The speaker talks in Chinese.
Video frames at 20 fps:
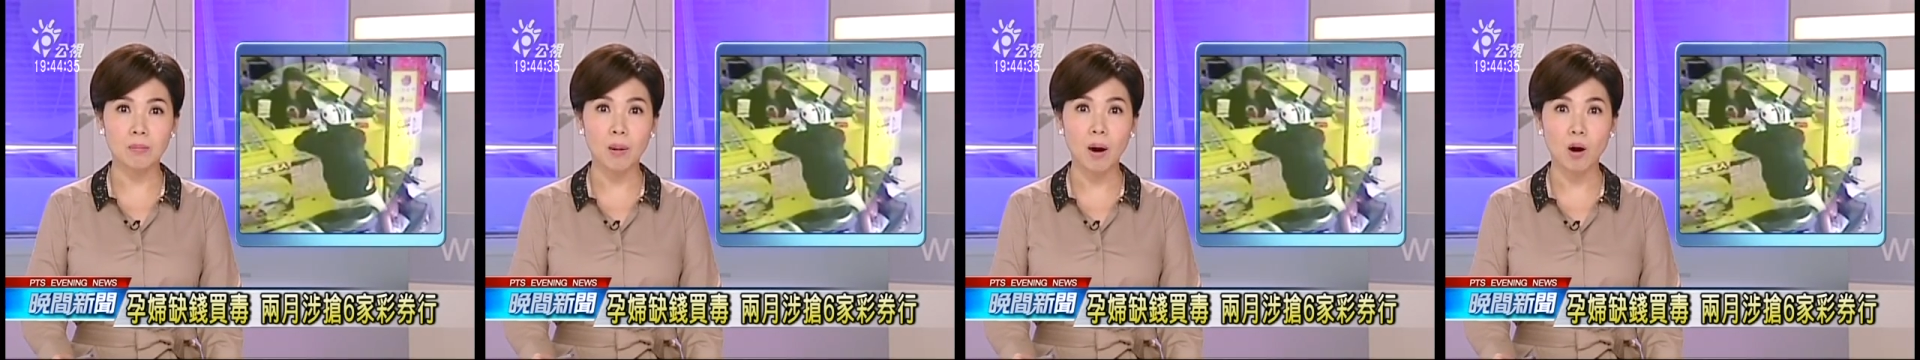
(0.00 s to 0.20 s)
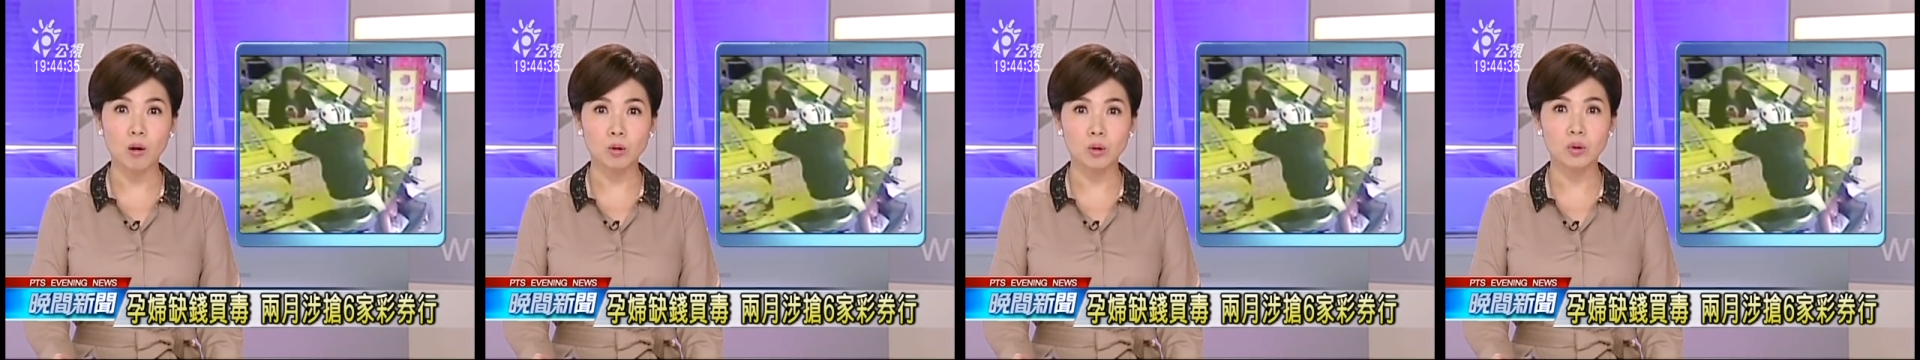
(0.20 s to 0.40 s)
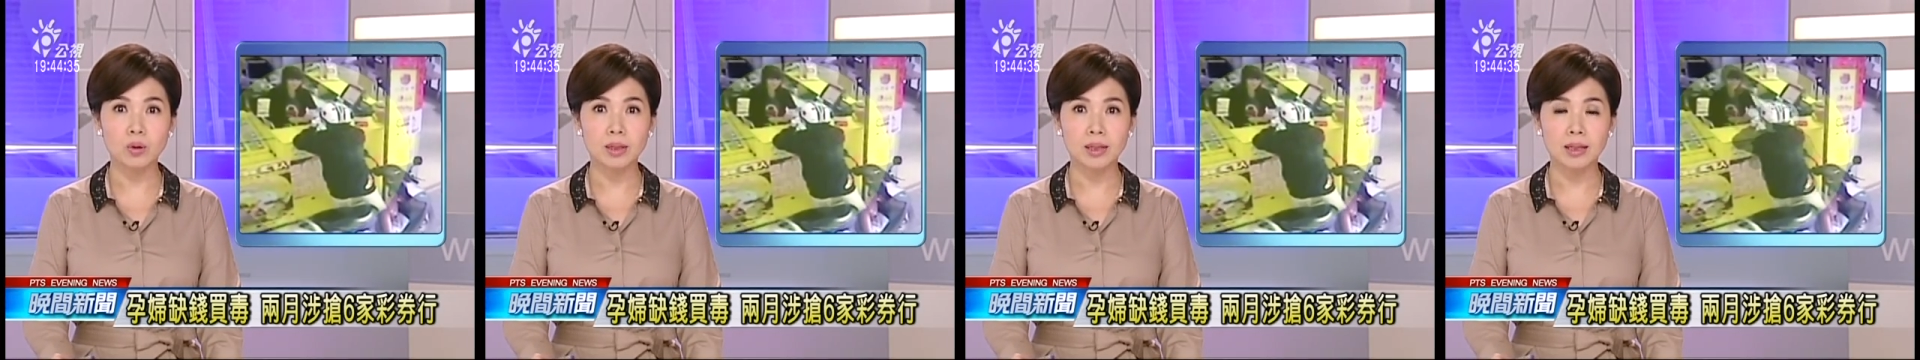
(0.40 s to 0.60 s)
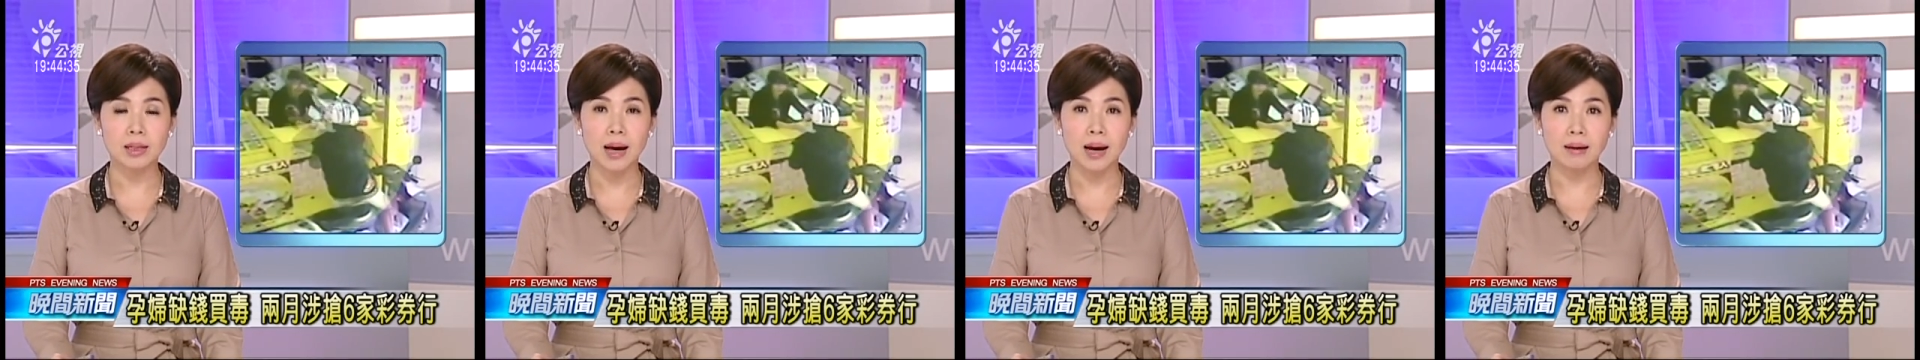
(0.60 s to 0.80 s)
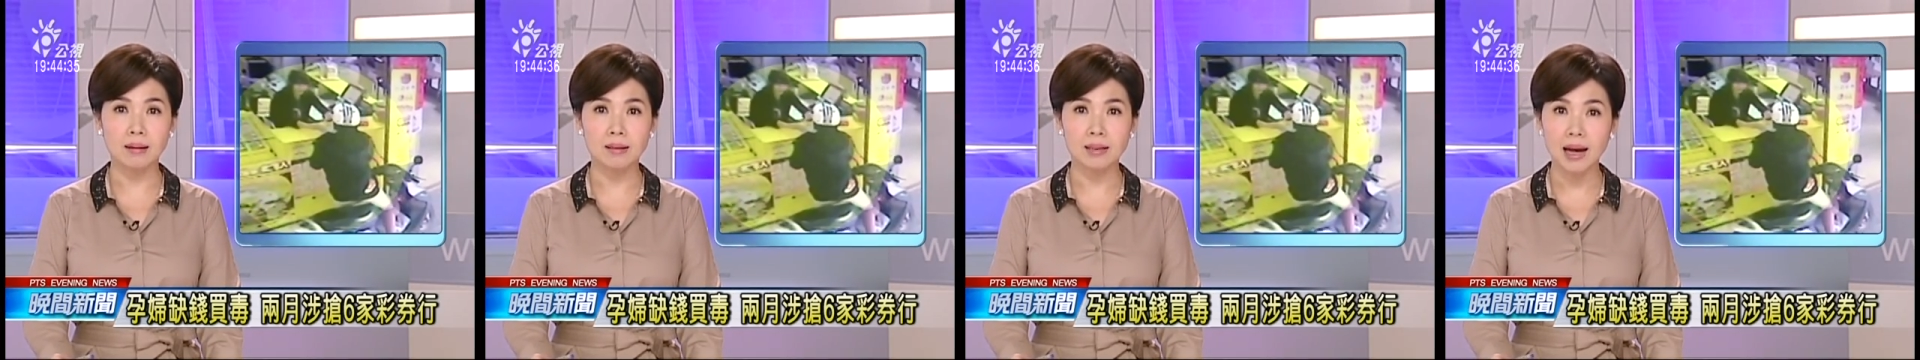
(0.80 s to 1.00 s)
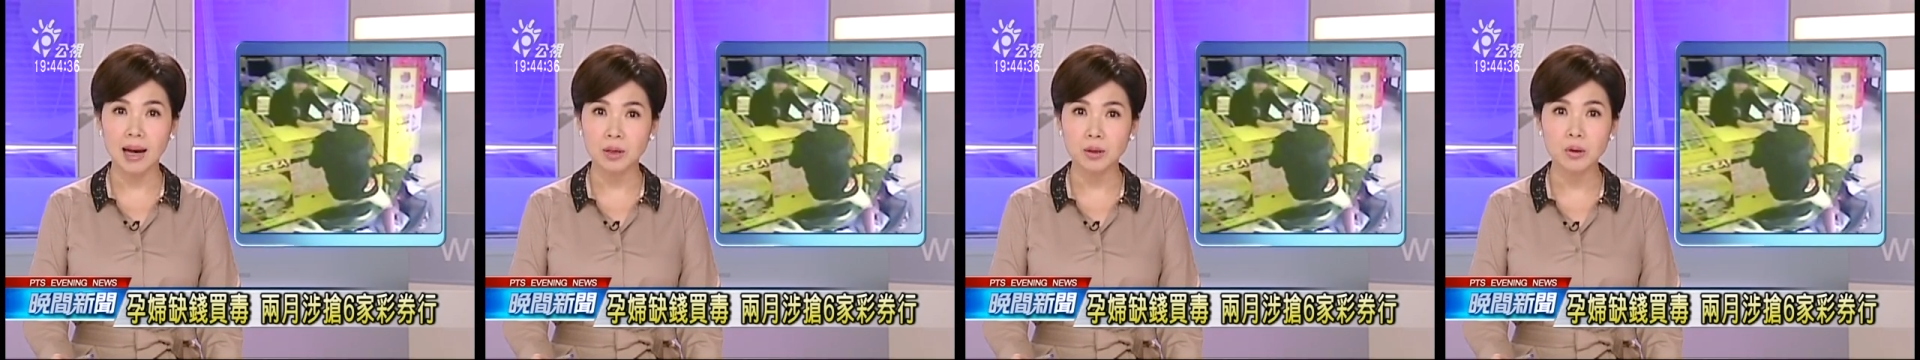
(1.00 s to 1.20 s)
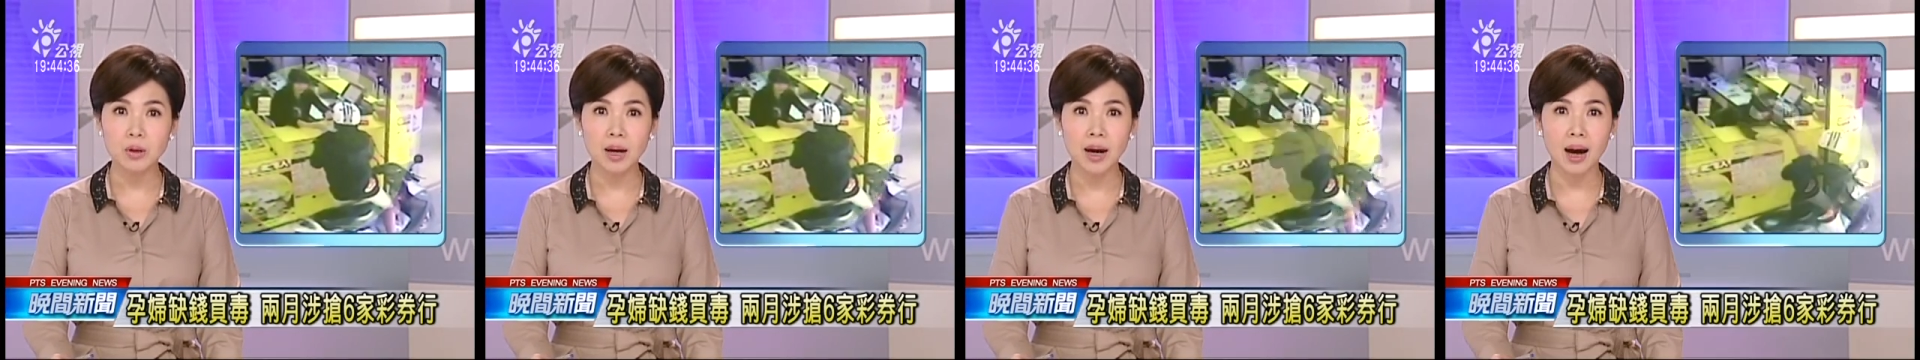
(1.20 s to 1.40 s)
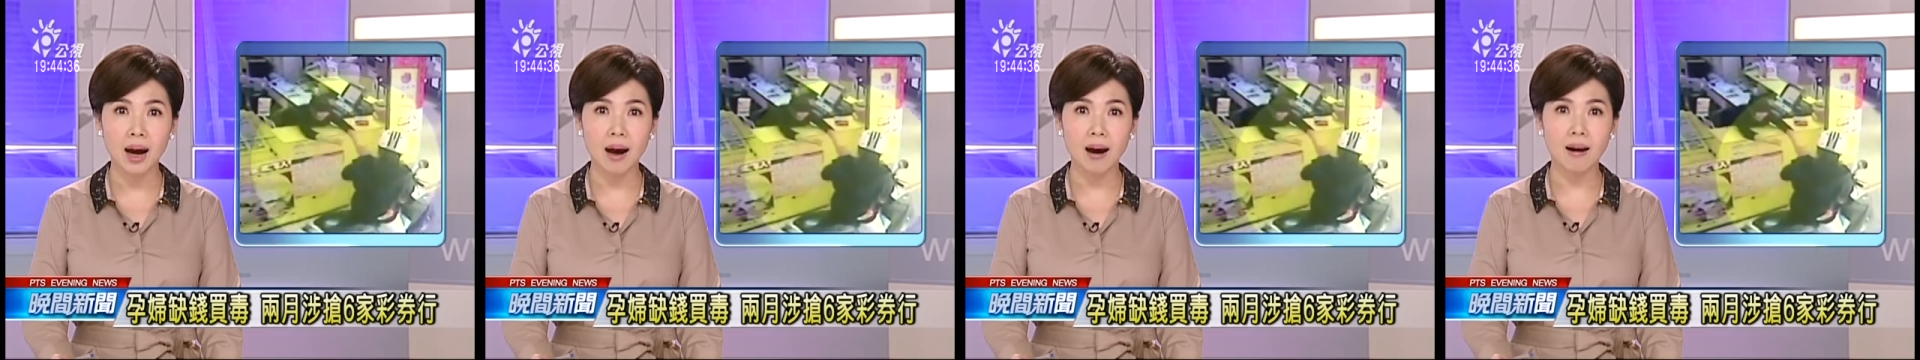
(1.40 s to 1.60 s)
跑去抢彩
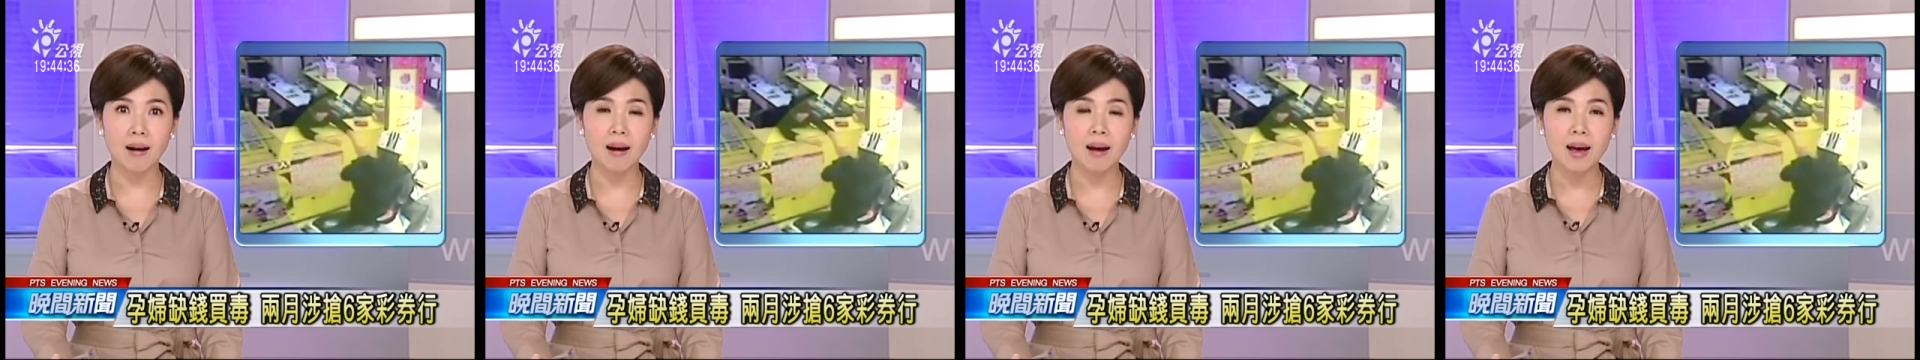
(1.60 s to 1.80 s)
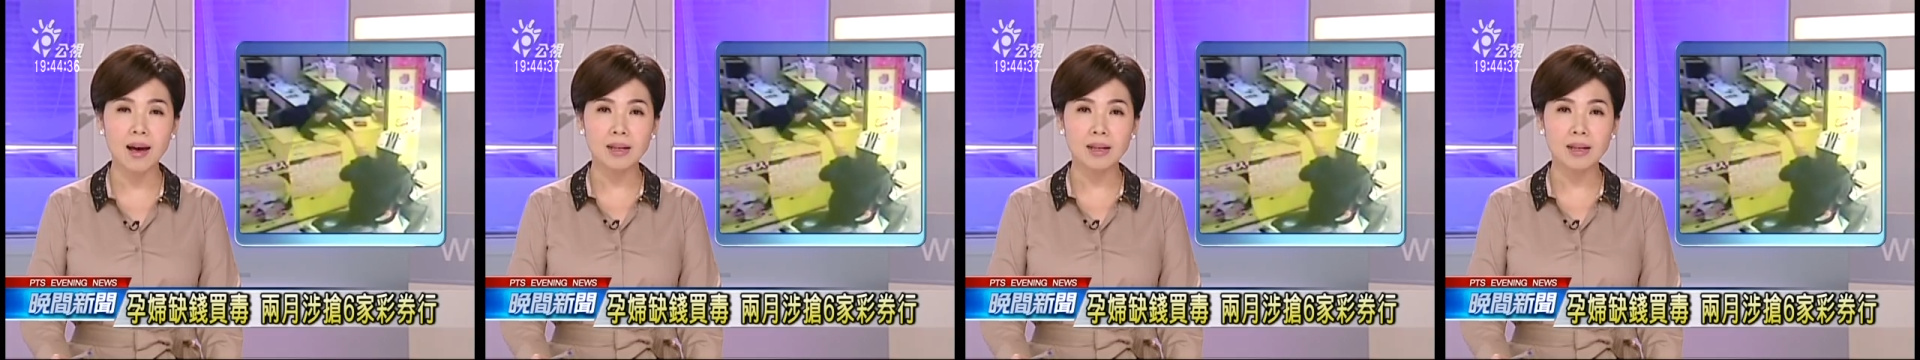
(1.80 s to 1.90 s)
券行。